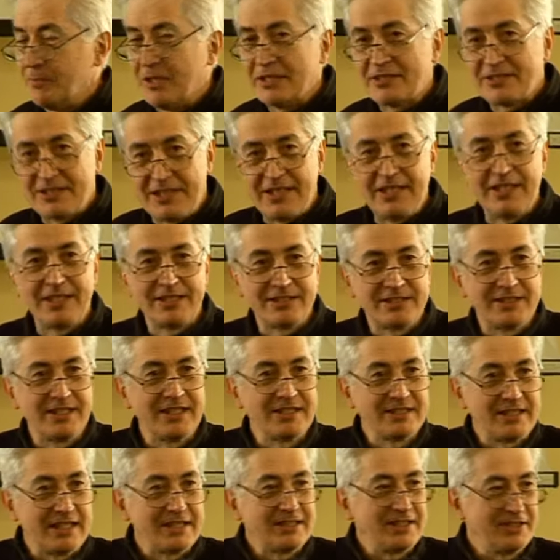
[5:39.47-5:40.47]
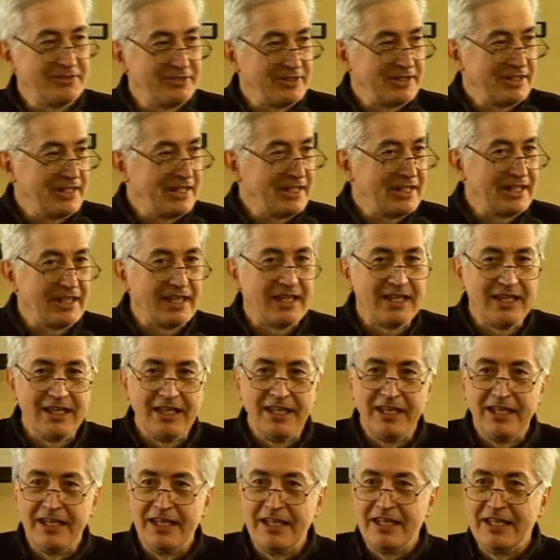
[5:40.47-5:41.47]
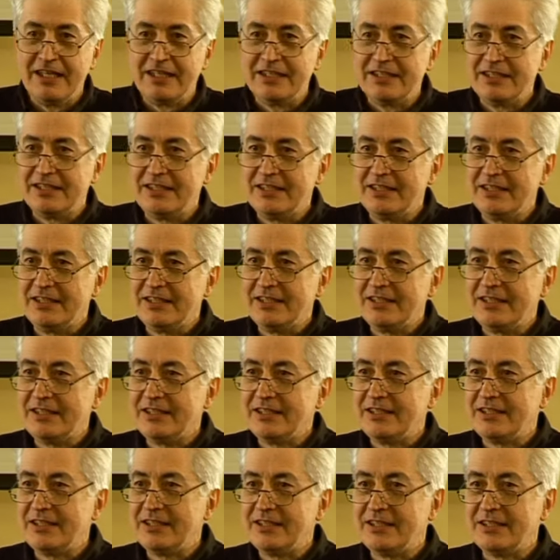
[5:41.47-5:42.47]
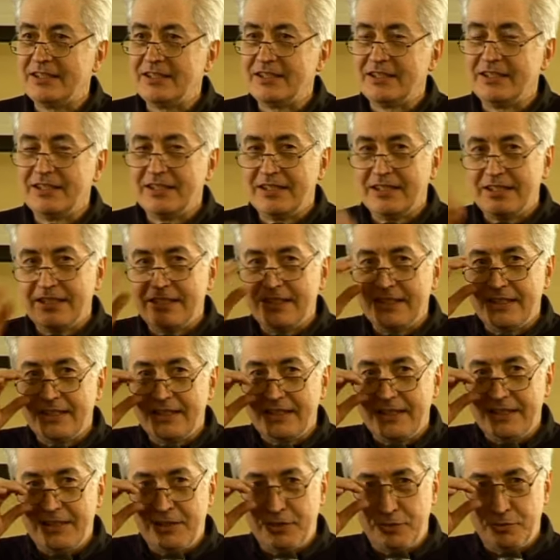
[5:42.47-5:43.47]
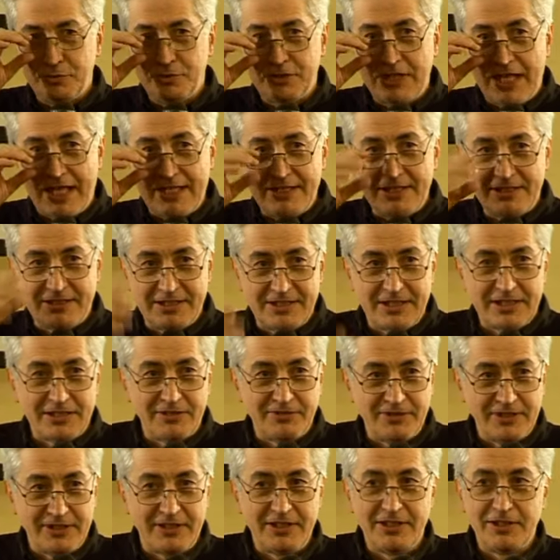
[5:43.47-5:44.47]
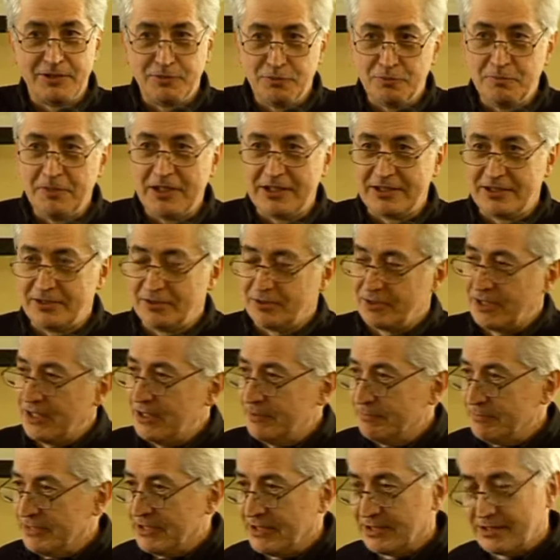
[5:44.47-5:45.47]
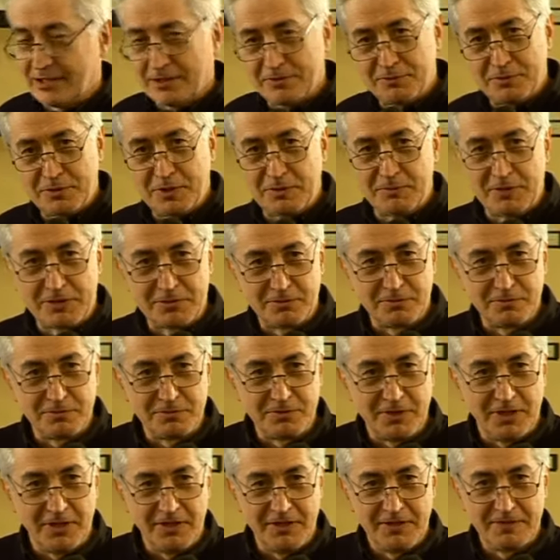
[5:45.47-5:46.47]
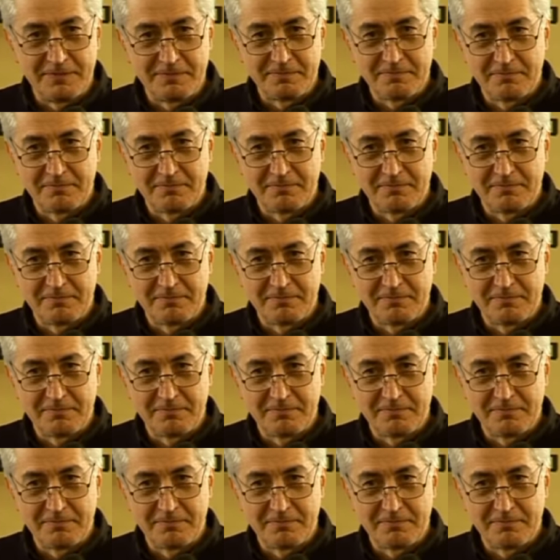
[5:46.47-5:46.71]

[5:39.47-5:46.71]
ma se, se andate a vedere i, i, risultati, se andate a vedere i numeri, non è mica tanto una battuta.